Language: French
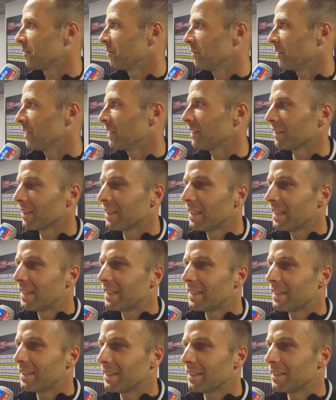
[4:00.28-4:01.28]
que vous voulez.
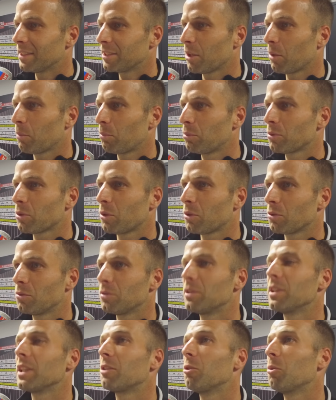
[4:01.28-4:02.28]
Et, j'ai en plus
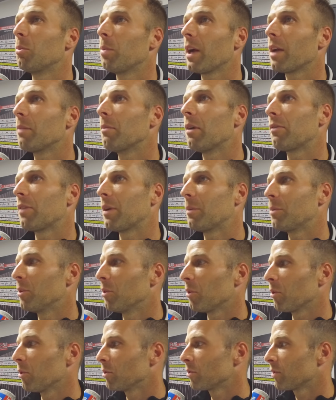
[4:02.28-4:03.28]
rendu des copains et ma famille
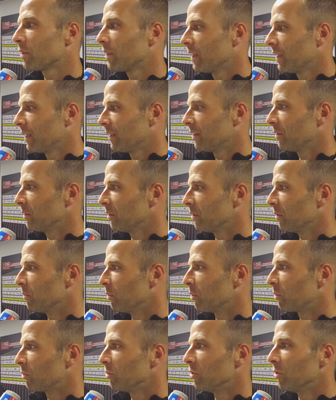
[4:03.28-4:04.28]
heureuse
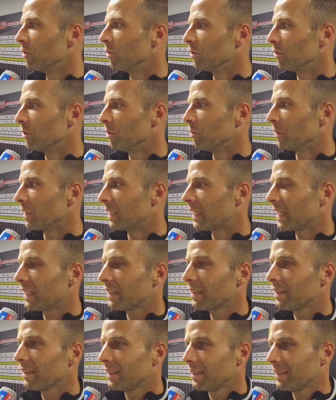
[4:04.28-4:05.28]
beaucoup de,
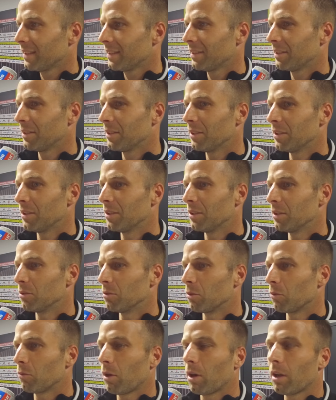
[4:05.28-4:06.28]
week-ends.
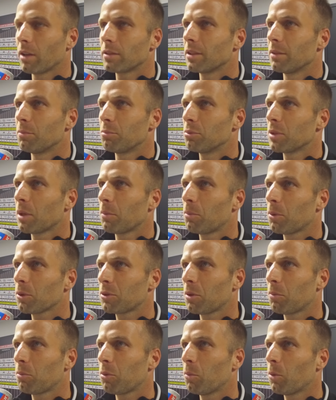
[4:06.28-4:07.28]
donc voilà, c'est le plus
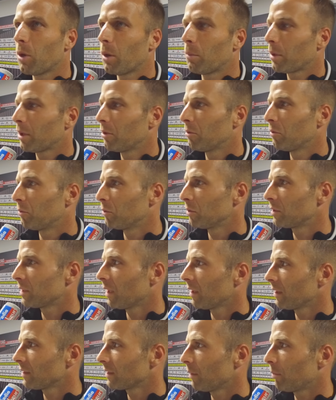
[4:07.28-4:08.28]
important pour moi. Après le foot,
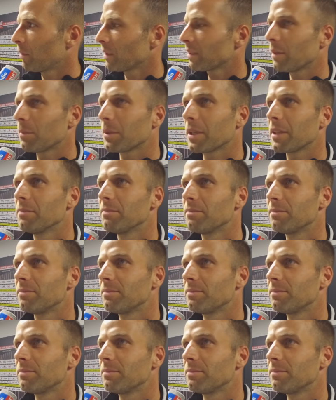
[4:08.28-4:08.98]
ça passe après.